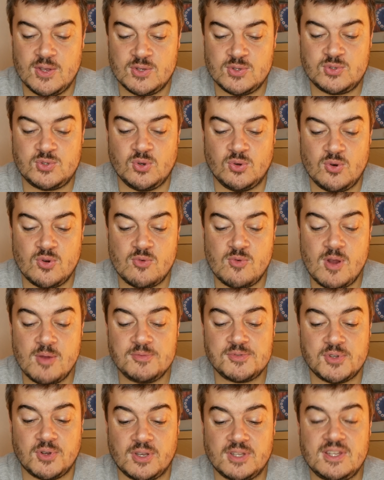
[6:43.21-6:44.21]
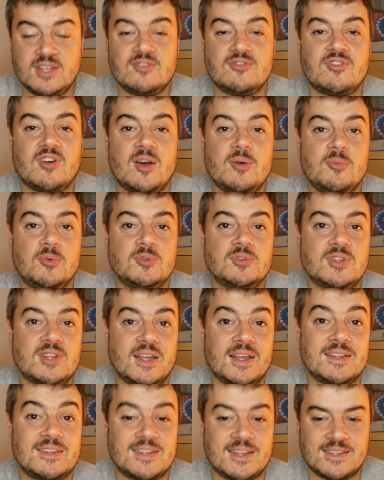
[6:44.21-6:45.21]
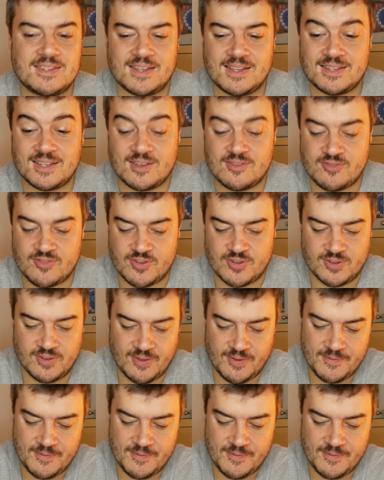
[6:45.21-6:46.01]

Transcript: sur le web, ça aurait été vraiment très très très très fun.